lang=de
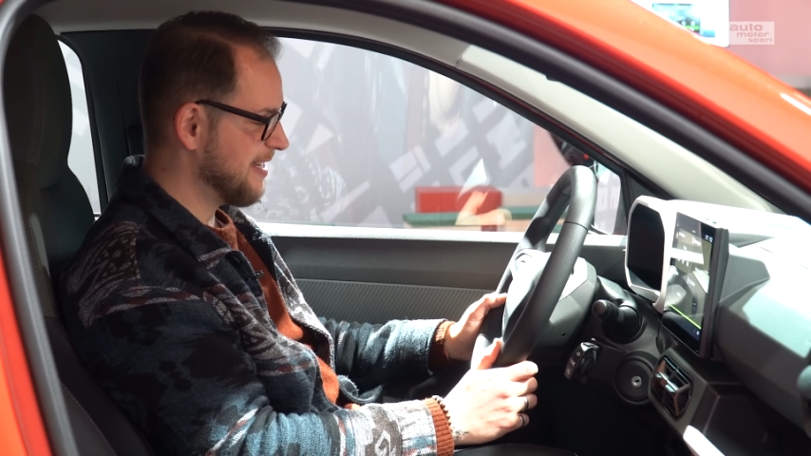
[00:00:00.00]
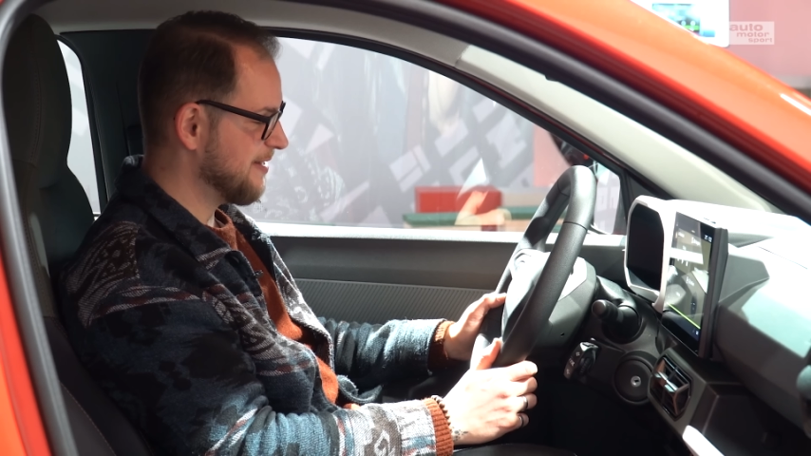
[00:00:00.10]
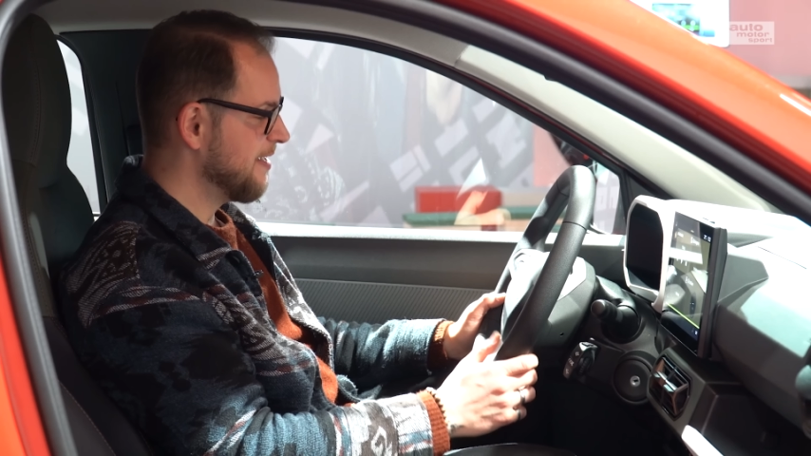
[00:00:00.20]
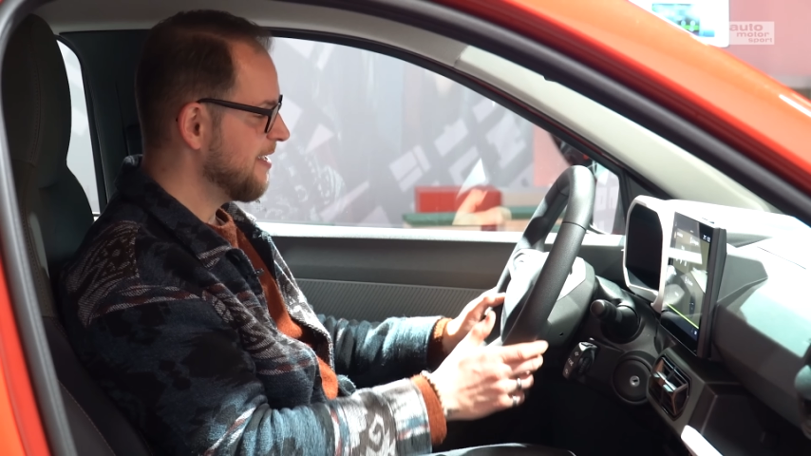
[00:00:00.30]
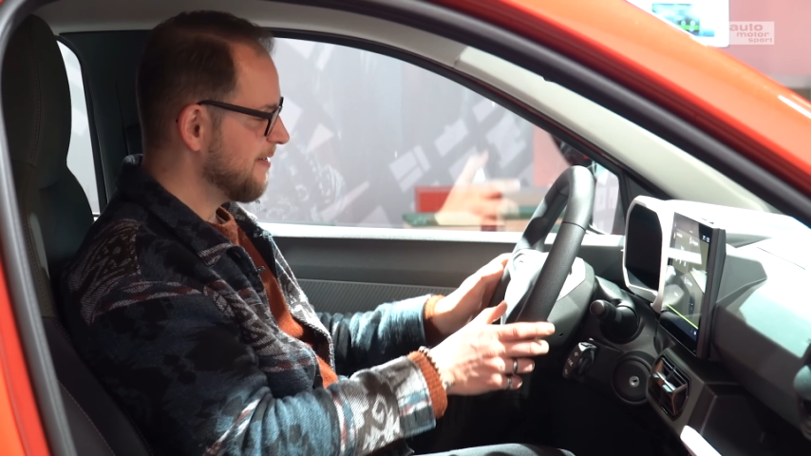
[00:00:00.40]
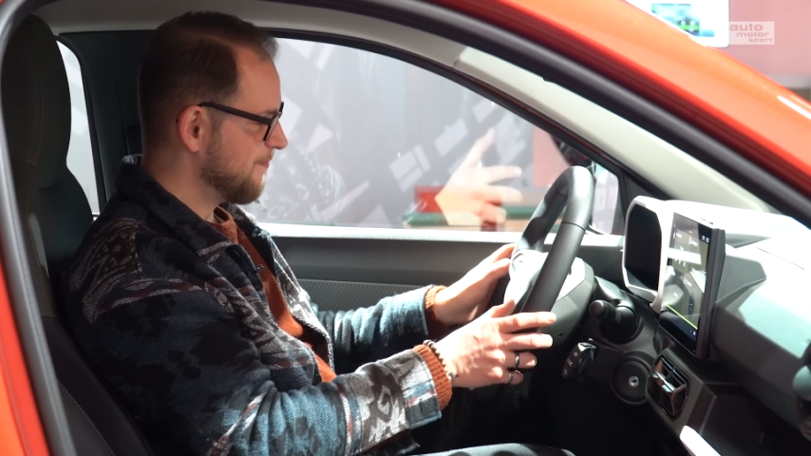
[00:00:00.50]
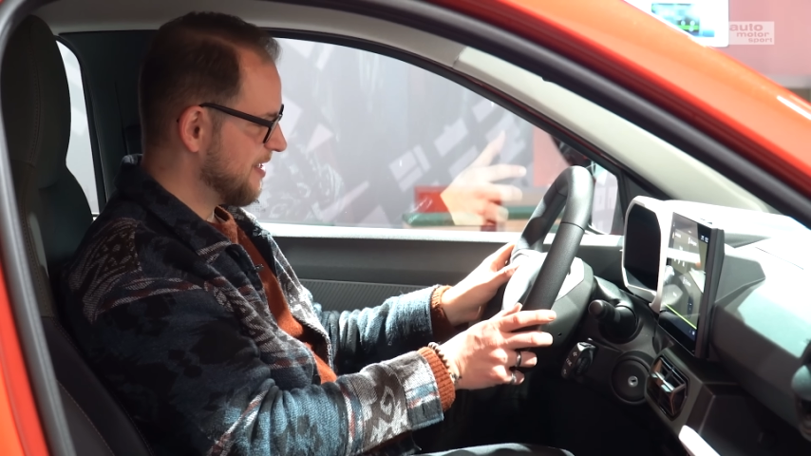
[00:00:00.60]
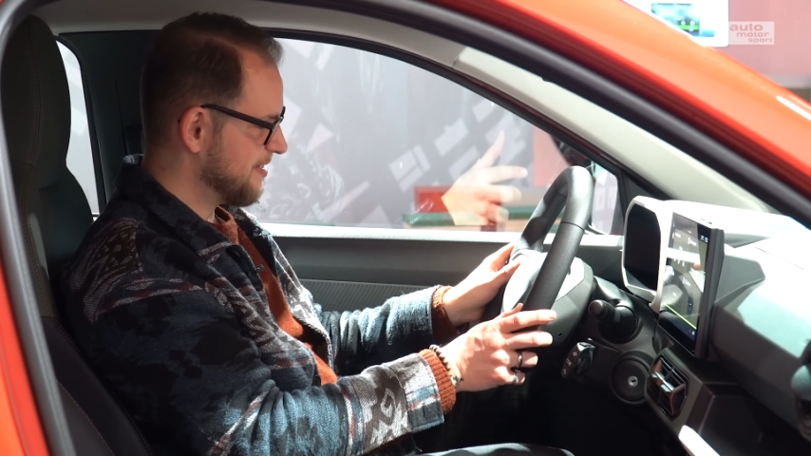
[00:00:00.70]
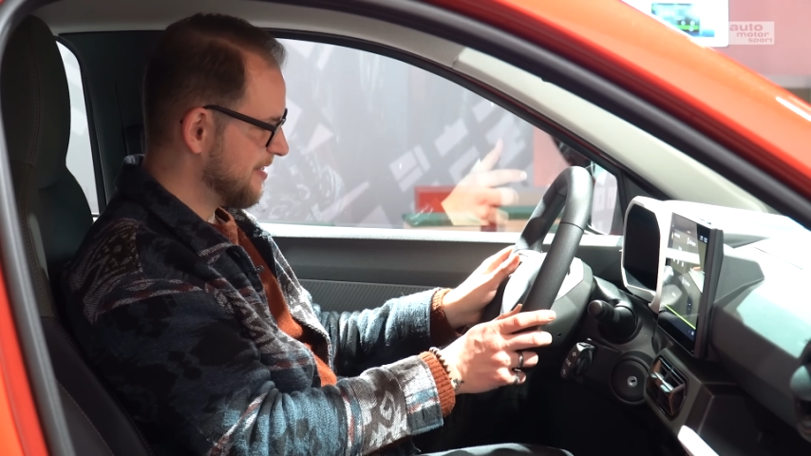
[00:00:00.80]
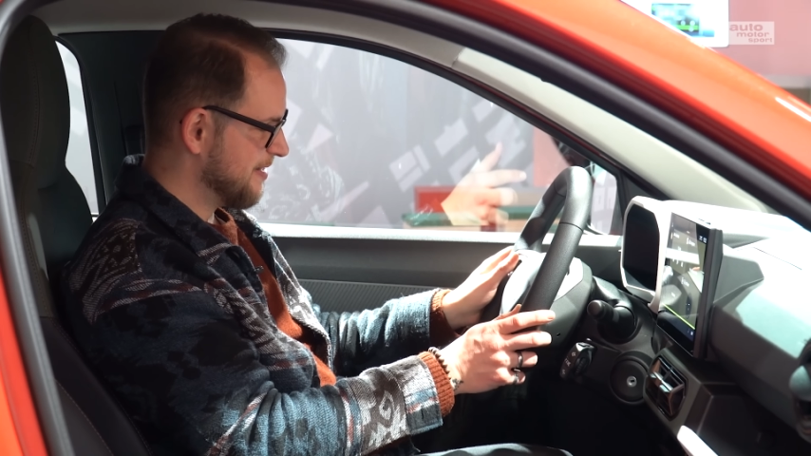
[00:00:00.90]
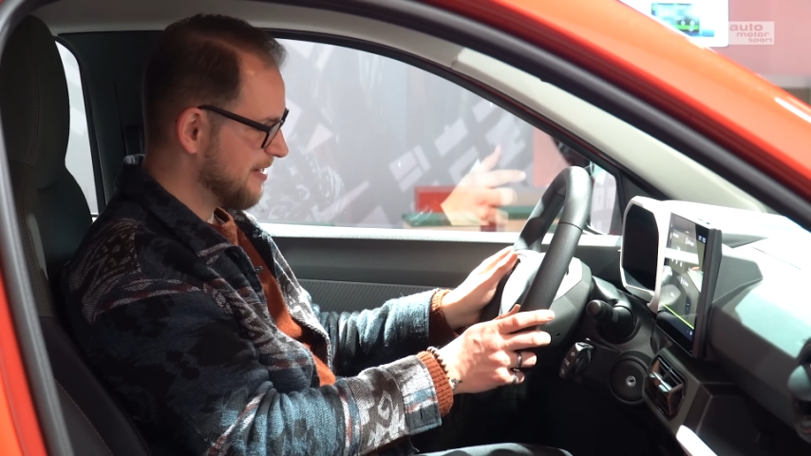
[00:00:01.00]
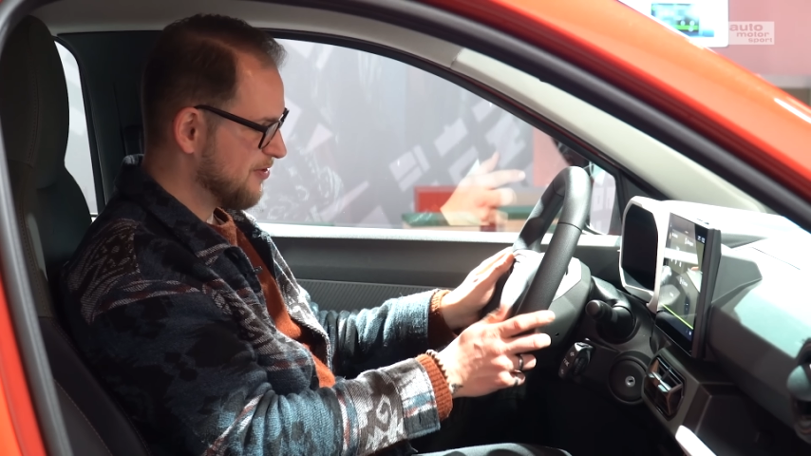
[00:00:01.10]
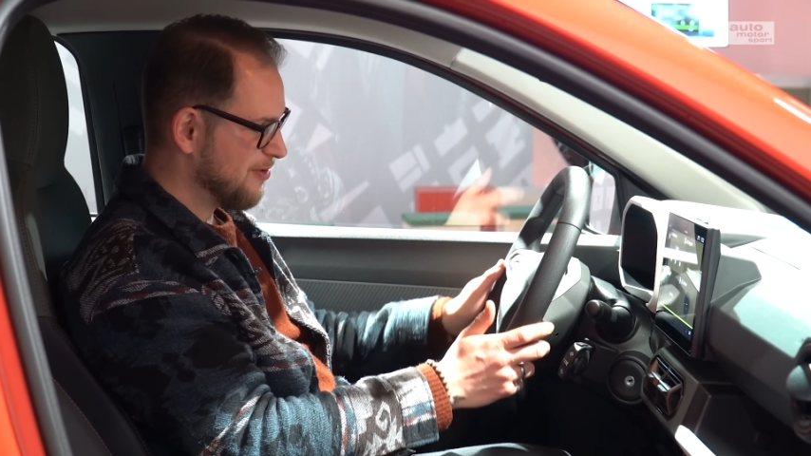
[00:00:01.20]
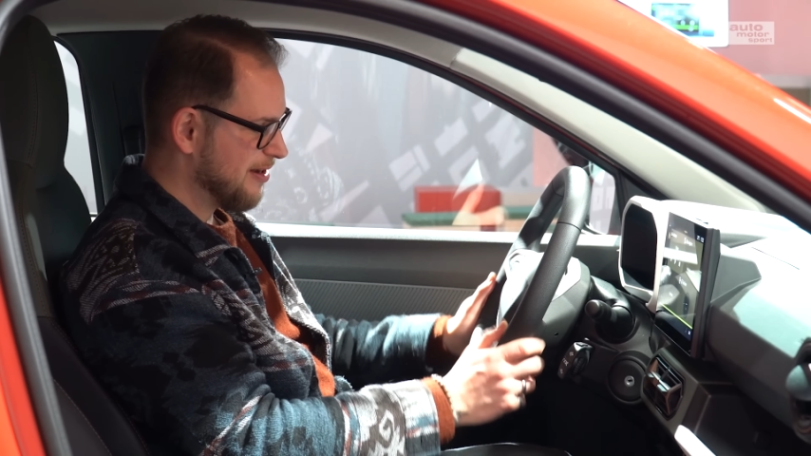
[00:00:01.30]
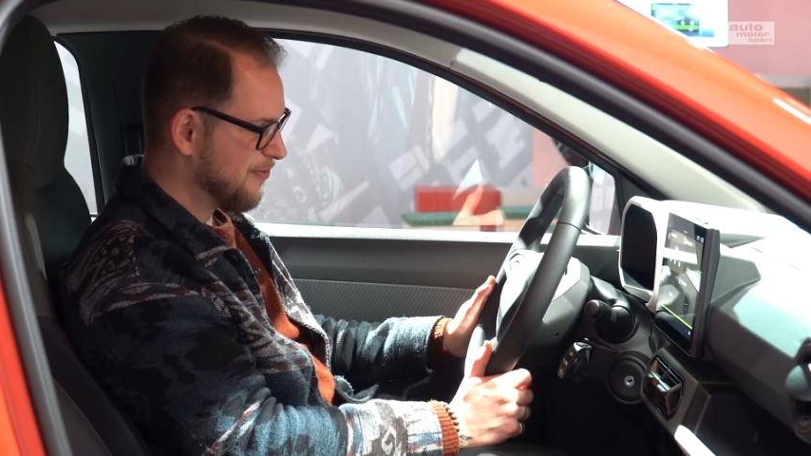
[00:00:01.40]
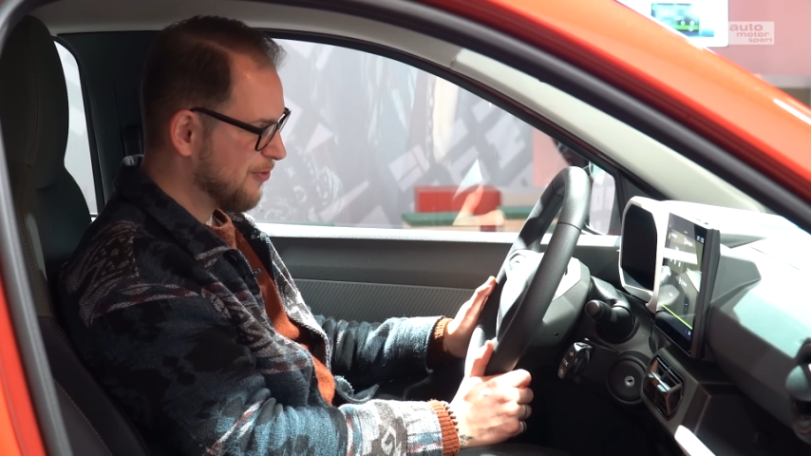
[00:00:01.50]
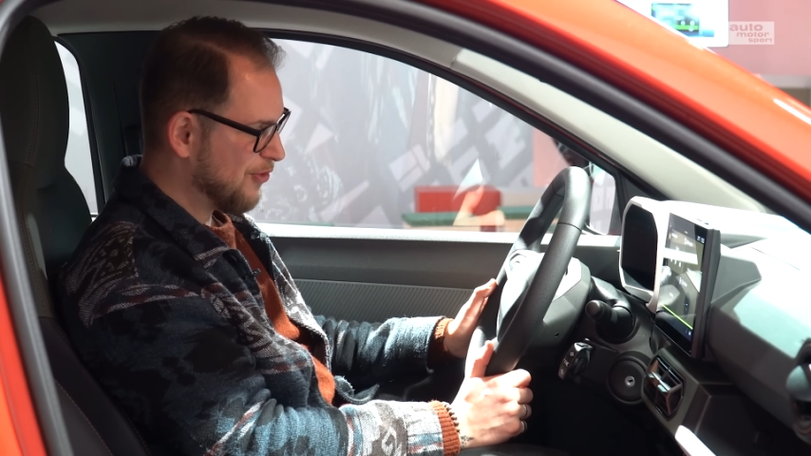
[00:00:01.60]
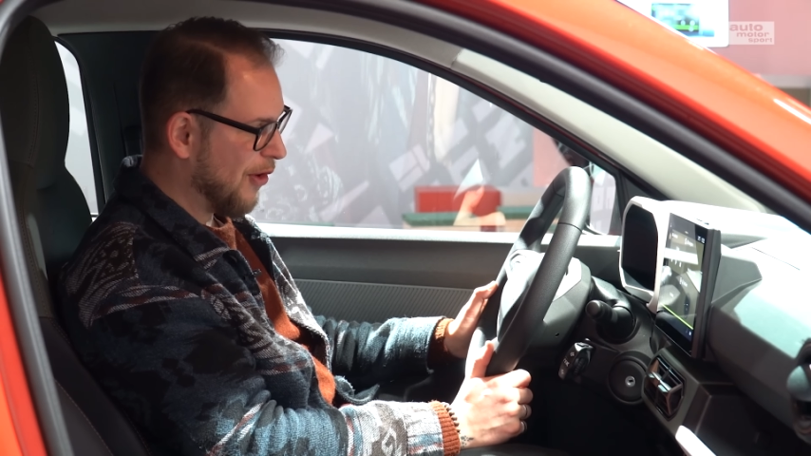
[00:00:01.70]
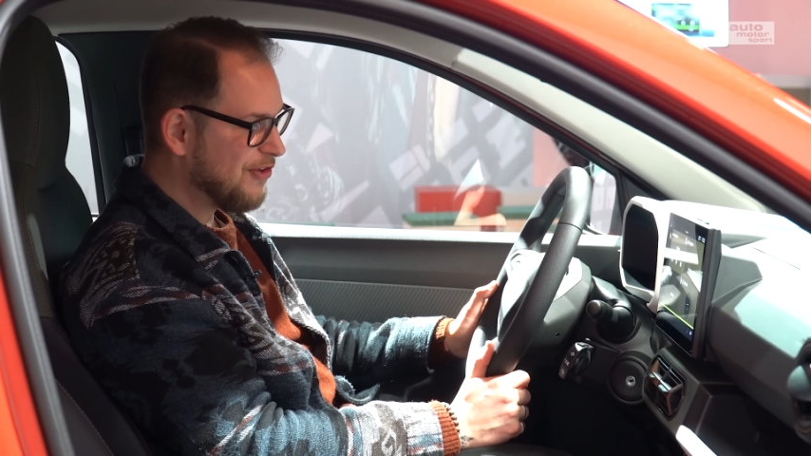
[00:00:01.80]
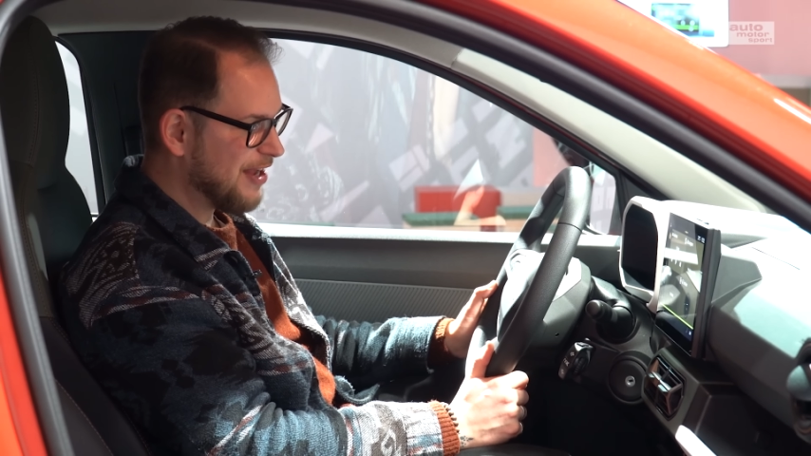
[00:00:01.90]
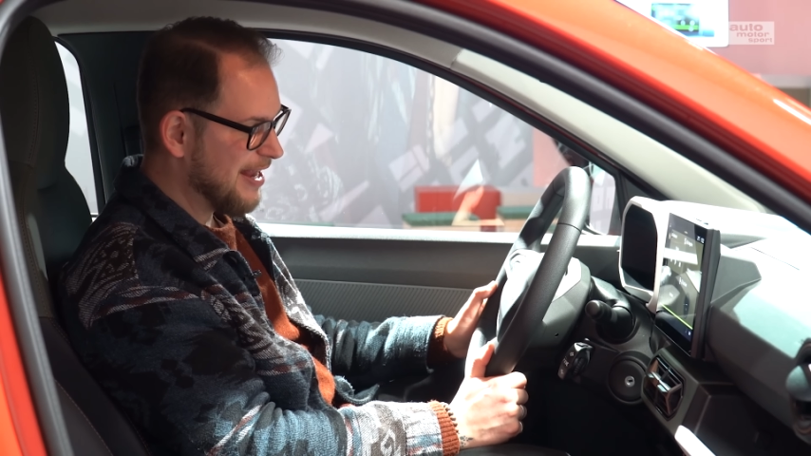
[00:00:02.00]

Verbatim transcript: denn das sind natürlich von dort